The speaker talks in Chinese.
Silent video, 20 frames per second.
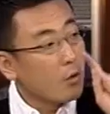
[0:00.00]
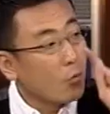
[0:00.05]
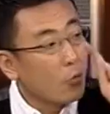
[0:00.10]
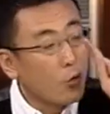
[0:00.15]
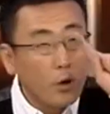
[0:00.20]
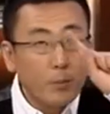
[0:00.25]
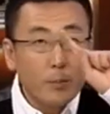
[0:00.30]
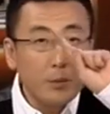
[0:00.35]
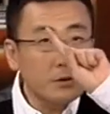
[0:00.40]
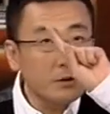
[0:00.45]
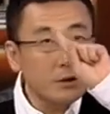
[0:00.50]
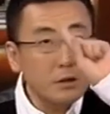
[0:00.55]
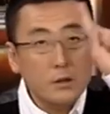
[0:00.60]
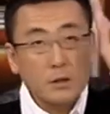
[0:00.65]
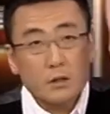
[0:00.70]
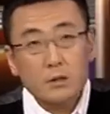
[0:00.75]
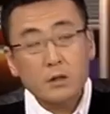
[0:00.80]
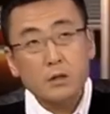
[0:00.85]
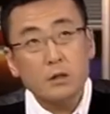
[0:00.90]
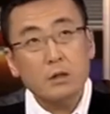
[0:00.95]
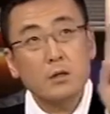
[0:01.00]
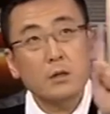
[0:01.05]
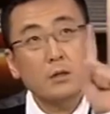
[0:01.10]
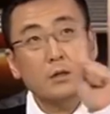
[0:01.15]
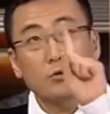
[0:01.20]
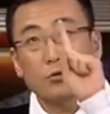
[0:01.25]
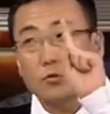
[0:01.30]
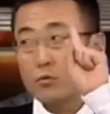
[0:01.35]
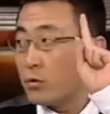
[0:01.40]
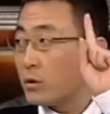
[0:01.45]
我们这个这个
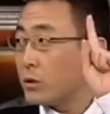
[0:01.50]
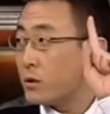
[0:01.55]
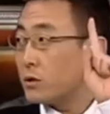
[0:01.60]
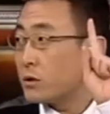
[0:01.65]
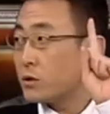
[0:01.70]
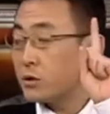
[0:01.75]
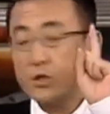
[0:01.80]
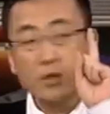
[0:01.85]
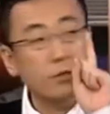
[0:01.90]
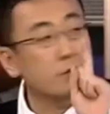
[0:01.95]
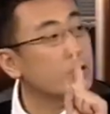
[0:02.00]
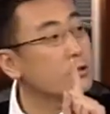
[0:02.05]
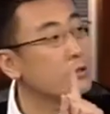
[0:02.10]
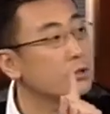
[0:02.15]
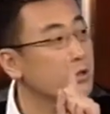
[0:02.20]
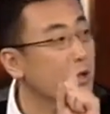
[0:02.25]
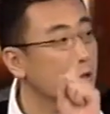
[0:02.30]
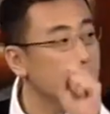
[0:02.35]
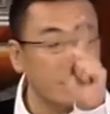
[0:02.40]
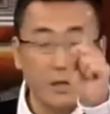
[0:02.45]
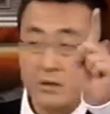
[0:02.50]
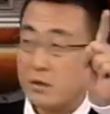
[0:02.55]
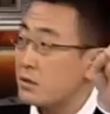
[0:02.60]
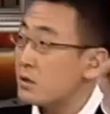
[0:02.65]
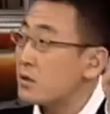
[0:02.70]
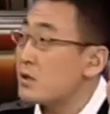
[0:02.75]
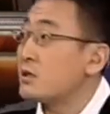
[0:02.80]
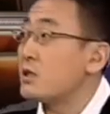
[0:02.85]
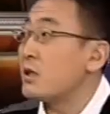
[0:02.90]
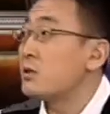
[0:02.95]
中国人，甚至是当年的
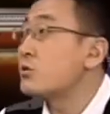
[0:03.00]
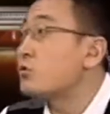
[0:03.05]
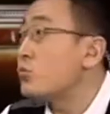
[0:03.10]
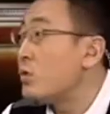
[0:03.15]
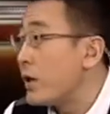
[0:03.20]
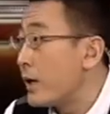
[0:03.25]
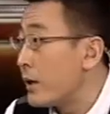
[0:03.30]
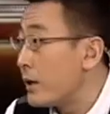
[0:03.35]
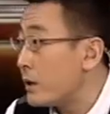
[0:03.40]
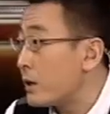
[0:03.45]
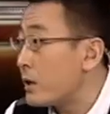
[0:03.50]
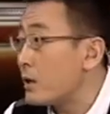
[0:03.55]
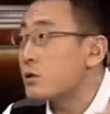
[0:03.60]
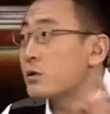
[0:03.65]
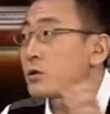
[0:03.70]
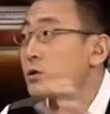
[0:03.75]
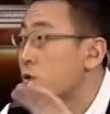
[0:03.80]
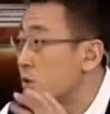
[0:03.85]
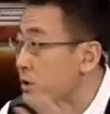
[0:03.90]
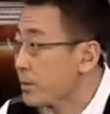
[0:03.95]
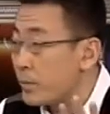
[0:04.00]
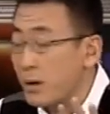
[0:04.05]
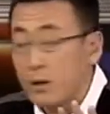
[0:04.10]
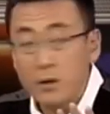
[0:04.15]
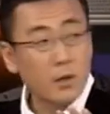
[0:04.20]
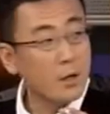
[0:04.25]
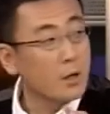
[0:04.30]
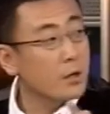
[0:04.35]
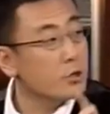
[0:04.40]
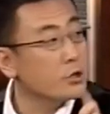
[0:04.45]
这个前苏联，还是是什么，
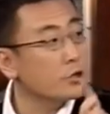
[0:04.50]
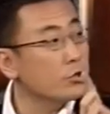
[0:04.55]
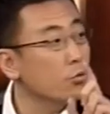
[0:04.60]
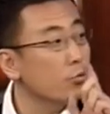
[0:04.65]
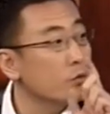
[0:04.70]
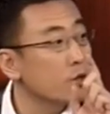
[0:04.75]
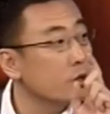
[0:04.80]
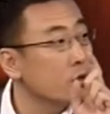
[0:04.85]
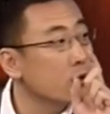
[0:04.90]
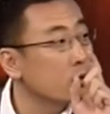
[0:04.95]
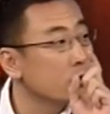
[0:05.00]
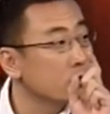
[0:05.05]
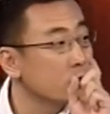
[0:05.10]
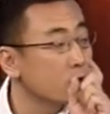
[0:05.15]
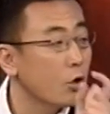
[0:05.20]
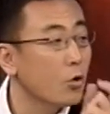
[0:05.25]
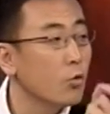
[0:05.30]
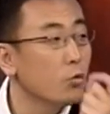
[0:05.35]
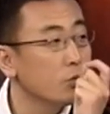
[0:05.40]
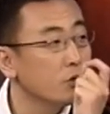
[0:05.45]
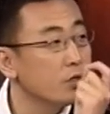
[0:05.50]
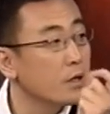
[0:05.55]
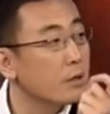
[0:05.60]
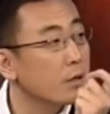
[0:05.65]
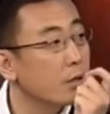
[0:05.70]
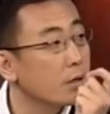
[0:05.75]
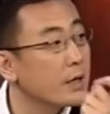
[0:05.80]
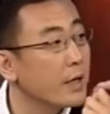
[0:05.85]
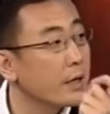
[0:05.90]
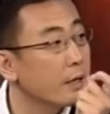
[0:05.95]
受这个抽象
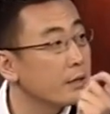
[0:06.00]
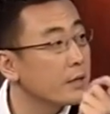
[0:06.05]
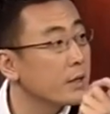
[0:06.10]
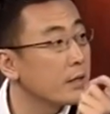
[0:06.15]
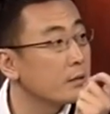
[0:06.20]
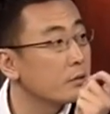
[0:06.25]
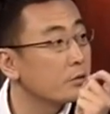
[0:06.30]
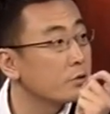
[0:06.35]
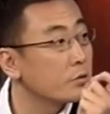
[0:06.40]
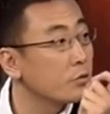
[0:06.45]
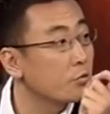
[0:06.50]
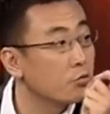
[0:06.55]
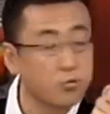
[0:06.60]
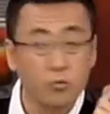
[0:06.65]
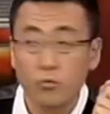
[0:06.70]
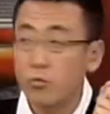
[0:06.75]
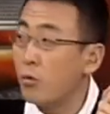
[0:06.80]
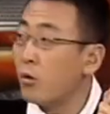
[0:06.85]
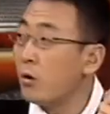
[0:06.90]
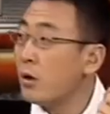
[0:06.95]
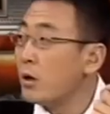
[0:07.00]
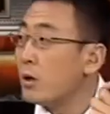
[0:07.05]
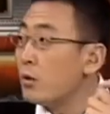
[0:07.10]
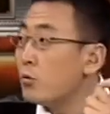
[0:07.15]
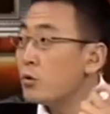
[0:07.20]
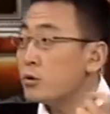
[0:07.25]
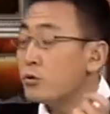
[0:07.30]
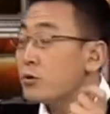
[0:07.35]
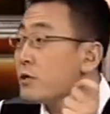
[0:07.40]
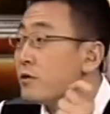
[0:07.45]
概念之苦，
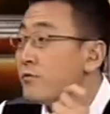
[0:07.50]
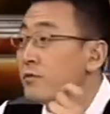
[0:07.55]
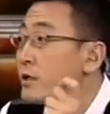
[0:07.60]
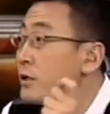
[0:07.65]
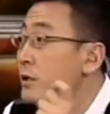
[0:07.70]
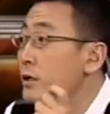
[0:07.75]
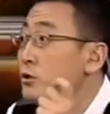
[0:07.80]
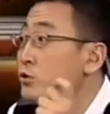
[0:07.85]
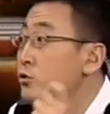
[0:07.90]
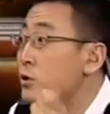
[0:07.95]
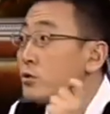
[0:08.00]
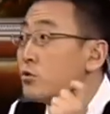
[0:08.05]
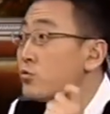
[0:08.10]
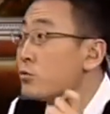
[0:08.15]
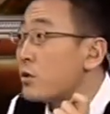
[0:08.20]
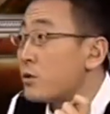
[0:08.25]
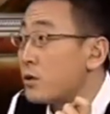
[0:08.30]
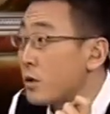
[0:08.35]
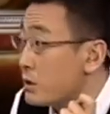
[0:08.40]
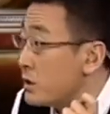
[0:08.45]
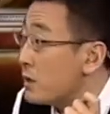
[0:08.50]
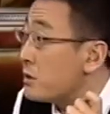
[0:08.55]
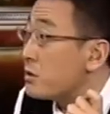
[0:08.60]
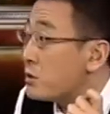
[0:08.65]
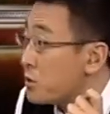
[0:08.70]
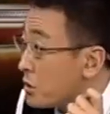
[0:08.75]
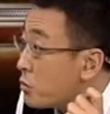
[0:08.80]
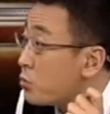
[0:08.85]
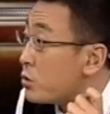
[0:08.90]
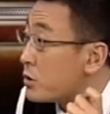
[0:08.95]
我都认为可以追溯到当年的
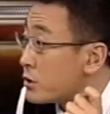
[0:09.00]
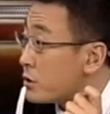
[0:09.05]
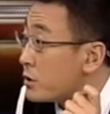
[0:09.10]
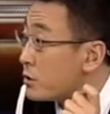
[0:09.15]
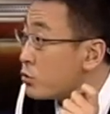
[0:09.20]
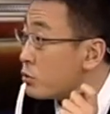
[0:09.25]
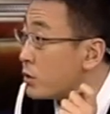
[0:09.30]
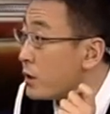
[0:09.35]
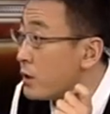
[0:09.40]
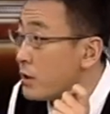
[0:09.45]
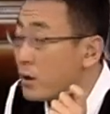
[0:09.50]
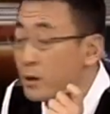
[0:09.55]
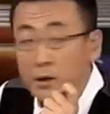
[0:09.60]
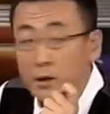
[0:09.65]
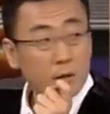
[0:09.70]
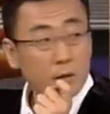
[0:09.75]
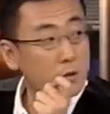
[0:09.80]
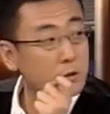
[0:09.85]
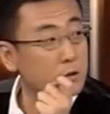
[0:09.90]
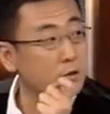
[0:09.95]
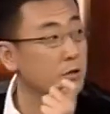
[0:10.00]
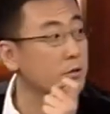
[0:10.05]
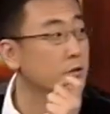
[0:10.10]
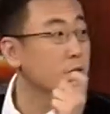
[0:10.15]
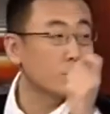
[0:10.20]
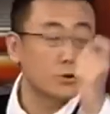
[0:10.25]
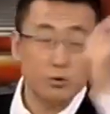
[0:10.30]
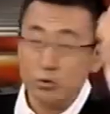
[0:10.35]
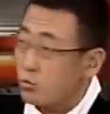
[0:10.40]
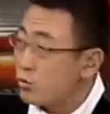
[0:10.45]
德国哲学，甚至
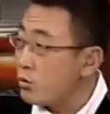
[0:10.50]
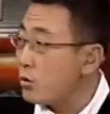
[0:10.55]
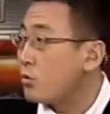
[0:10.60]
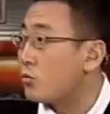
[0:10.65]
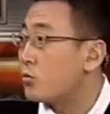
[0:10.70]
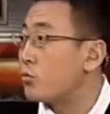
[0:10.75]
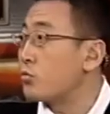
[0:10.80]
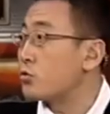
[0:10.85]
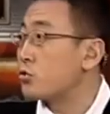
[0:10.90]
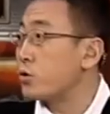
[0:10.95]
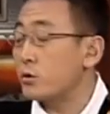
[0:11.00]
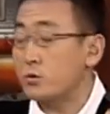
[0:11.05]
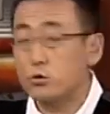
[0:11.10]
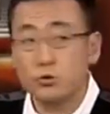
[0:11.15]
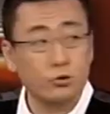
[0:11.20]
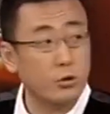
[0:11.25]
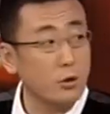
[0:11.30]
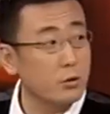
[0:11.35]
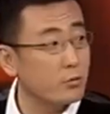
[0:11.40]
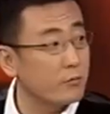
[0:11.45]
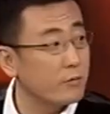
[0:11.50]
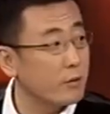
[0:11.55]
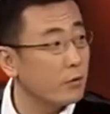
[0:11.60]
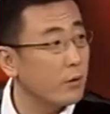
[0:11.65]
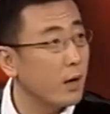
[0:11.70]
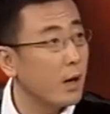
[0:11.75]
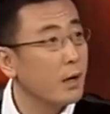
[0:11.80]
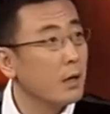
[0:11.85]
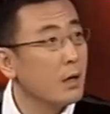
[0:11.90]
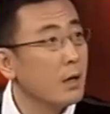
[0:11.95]
是中国传传统文
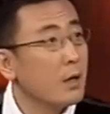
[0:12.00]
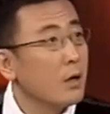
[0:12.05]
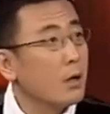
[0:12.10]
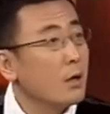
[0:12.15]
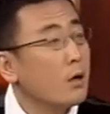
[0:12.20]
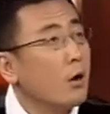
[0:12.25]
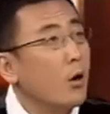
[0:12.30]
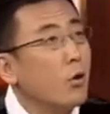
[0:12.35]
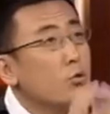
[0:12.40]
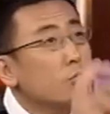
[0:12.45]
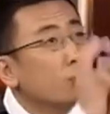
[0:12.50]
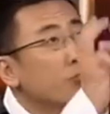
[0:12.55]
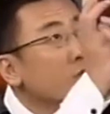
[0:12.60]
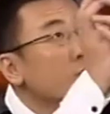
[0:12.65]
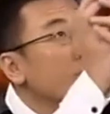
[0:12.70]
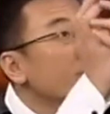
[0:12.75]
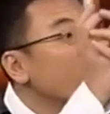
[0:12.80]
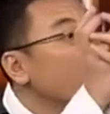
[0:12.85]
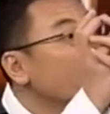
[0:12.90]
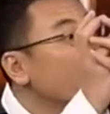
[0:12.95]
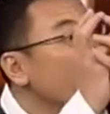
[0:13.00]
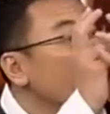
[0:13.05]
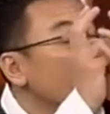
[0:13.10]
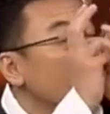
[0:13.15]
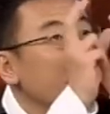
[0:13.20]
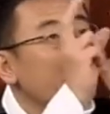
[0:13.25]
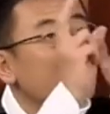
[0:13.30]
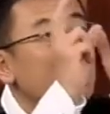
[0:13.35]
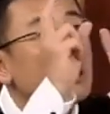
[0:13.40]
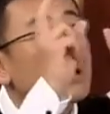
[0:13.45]
化。搞出这么一
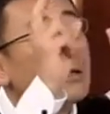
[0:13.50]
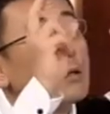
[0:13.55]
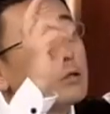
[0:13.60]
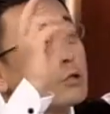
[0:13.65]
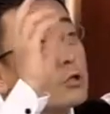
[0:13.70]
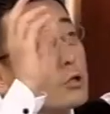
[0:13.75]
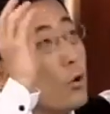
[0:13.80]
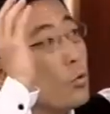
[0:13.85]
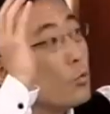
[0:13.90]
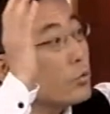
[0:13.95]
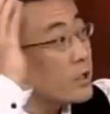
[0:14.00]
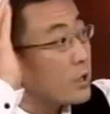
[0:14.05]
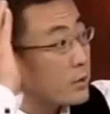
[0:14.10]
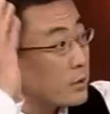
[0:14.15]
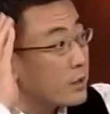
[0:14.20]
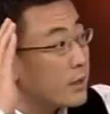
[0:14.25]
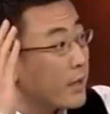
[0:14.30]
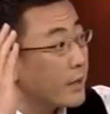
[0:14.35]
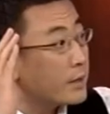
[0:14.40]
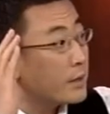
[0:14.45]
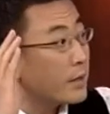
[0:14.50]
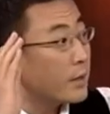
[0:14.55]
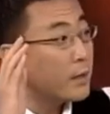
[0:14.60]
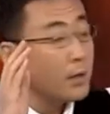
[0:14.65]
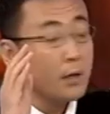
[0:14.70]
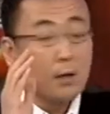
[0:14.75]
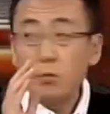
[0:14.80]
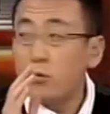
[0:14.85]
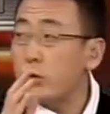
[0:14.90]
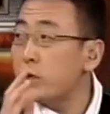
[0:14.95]
个一个抽象的概念，
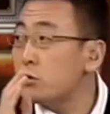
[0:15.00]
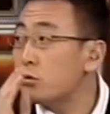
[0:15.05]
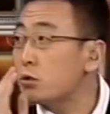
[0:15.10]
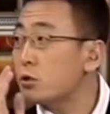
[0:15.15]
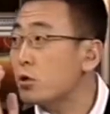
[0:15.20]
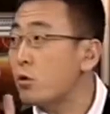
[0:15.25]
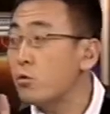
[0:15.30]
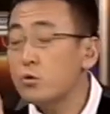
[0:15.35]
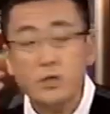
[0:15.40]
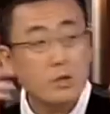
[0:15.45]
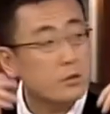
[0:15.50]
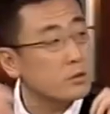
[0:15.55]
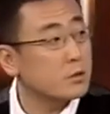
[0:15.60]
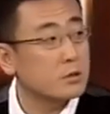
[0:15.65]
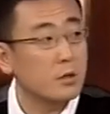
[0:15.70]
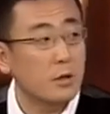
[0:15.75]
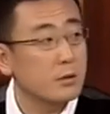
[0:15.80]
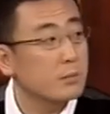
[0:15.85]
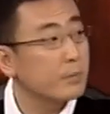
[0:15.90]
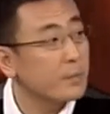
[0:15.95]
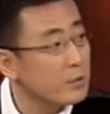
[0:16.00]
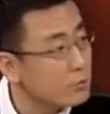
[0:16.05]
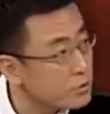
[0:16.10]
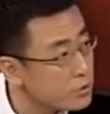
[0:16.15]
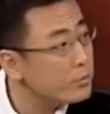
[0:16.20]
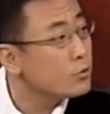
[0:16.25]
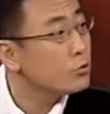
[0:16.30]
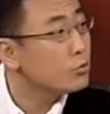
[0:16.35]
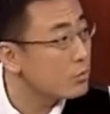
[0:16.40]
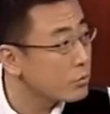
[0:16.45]
我跟你说，抽象的词儿没有什
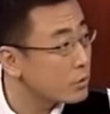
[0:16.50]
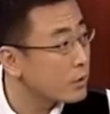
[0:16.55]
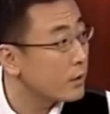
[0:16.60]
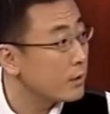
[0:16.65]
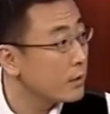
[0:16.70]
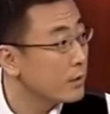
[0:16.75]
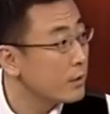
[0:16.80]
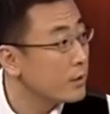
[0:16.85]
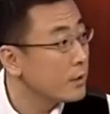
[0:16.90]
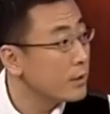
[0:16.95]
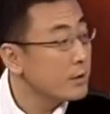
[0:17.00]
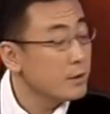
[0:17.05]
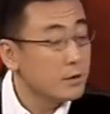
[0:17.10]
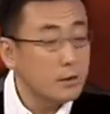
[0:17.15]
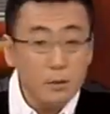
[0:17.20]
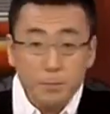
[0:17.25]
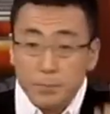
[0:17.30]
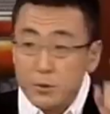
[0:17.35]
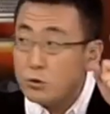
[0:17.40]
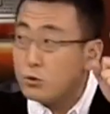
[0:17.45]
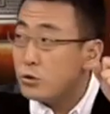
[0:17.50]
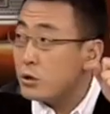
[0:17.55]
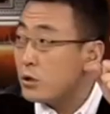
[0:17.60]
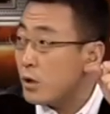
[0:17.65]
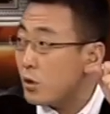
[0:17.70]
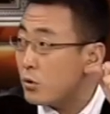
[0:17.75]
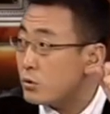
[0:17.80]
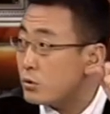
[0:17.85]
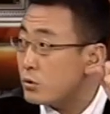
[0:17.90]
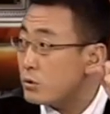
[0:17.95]
么用的，你必须
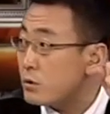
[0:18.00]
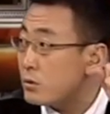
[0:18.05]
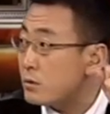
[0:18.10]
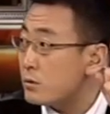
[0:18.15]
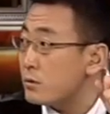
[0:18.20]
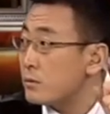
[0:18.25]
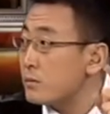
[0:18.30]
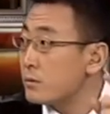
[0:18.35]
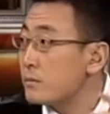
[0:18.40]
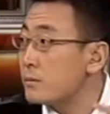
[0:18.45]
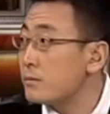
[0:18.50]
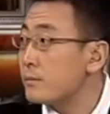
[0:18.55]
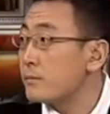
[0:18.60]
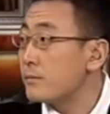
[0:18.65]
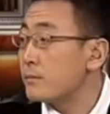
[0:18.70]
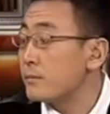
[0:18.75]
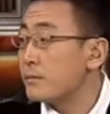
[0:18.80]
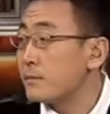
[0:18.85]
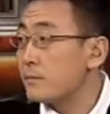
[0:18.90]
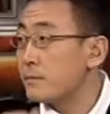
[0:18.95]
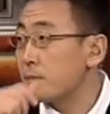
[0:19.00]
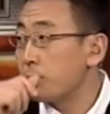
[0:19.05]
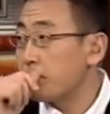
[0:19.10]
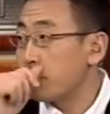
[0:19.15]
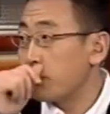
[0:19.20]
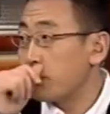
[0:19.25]
搞知，怎么说没有用啊？我告